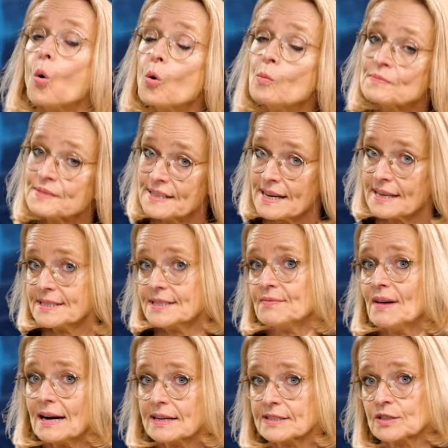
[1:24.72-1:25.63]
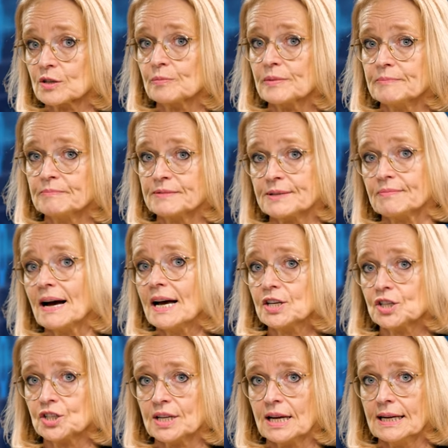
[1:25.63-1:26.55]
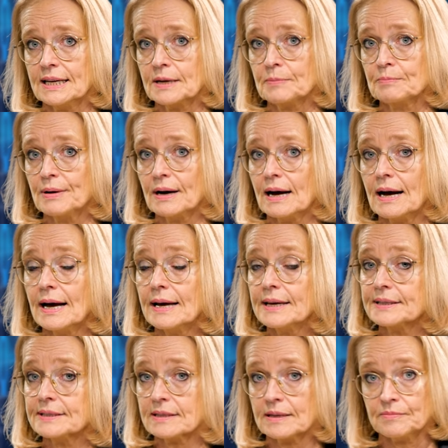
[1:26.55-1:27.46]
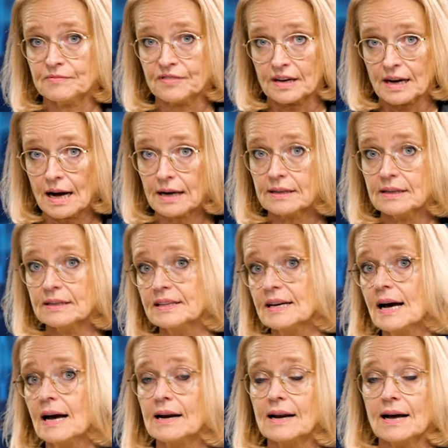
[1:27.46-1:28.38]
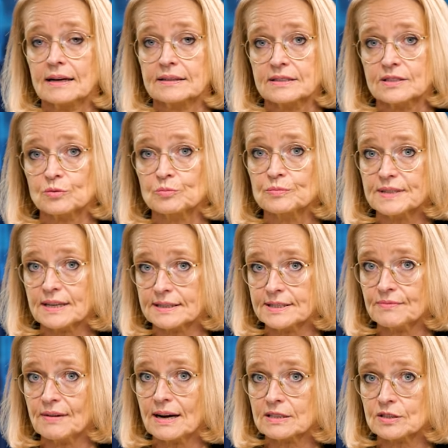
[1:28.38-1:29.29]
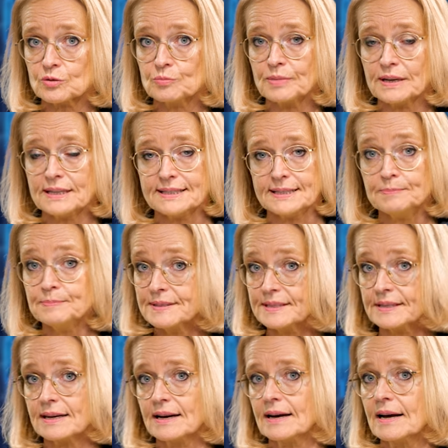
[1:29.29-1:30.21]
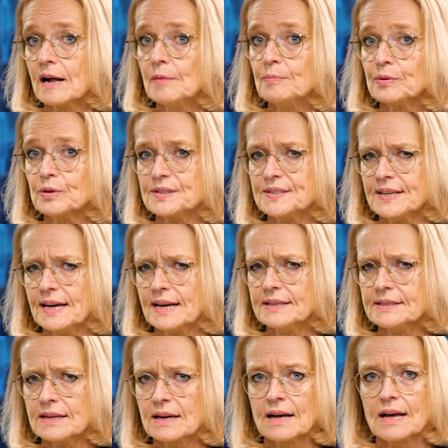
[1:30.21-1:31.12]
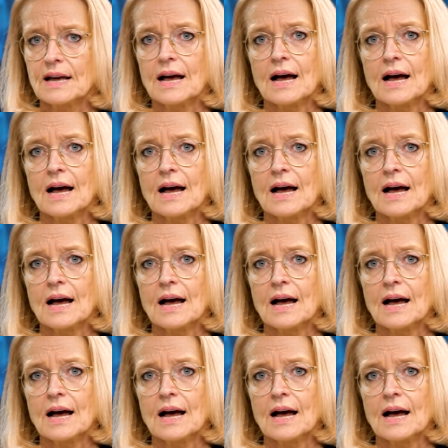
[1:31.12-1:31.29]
Umsatzwachstum im zweistelligen Bereich. Im vergangenen Jahr lag das Umsatzwachstum bei 17,5 Prozent.